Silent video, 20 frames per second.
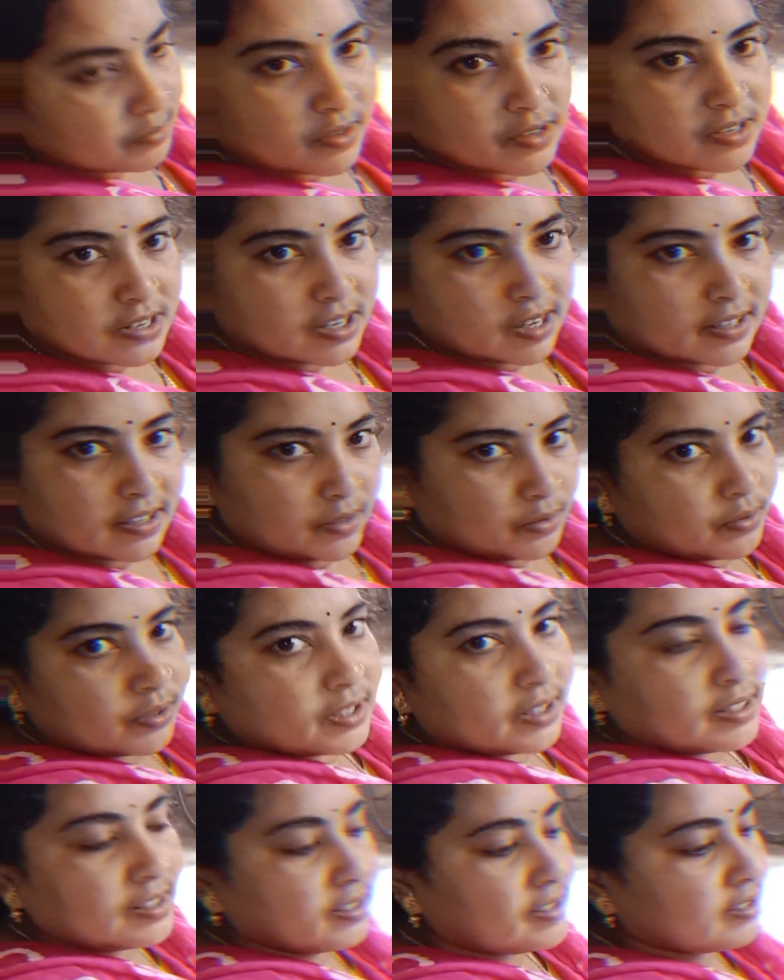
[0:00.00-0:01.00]
মশলাটা করে
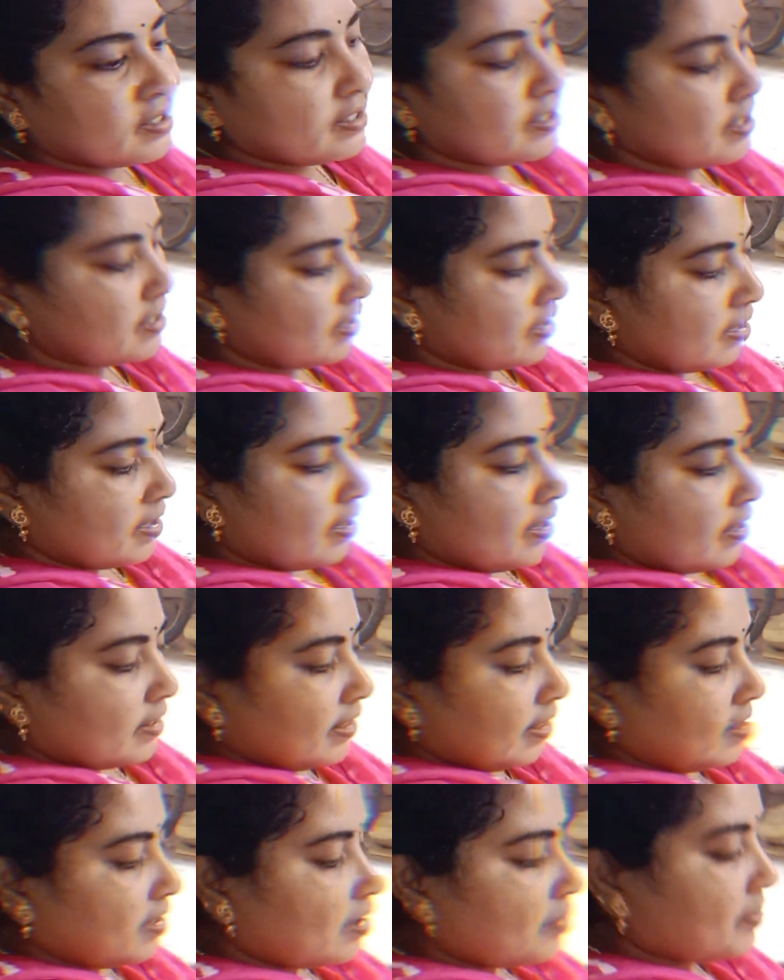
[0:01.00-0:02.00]
নিচ্ছি
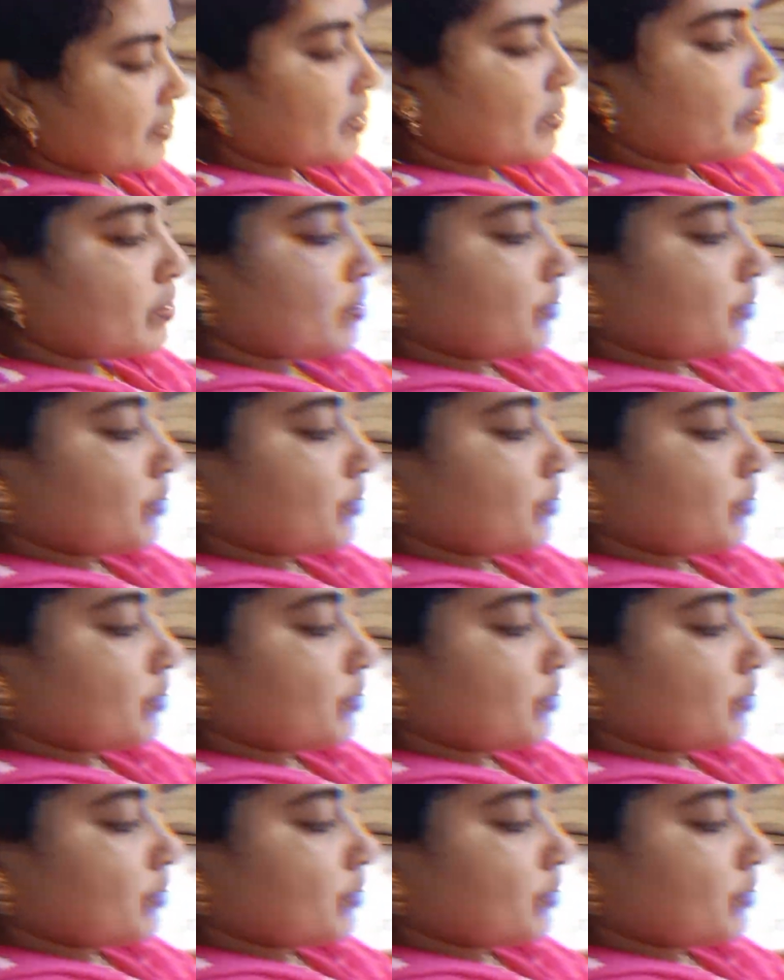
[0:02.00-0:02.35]
দেখো আমার কোনো